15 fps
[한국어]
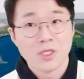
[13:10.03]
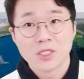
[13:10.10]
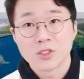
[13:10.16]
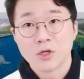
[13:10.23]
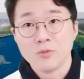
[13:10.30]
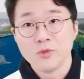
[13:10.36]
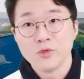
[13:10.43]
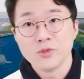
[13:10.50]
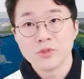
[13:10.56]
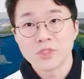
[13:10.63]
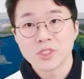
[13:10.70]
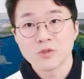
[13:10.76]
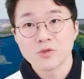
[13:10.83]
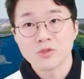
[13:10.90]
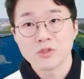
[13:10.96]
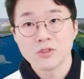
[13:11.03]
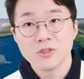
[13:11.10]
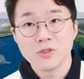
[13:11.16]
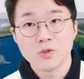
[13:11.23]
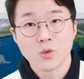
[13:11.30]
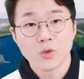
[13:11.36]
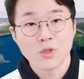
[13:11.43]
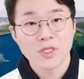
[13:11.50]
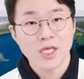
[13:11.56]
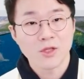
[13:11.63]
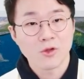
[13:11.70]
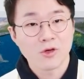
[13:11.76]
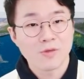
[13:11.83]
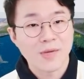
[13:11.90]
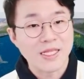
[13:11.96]
젊은 친구들은 이런
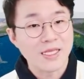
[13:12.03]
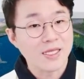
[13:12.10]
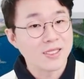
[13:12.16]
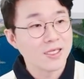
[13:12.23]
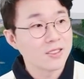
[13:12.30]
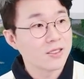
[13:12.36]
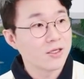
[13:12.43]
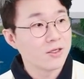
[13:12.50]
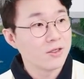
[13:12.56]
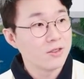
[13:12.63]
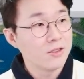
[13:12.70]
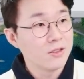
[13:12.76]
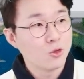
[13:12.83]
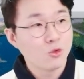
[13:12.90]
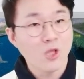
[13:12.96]
단어를 많이 안다 그래요.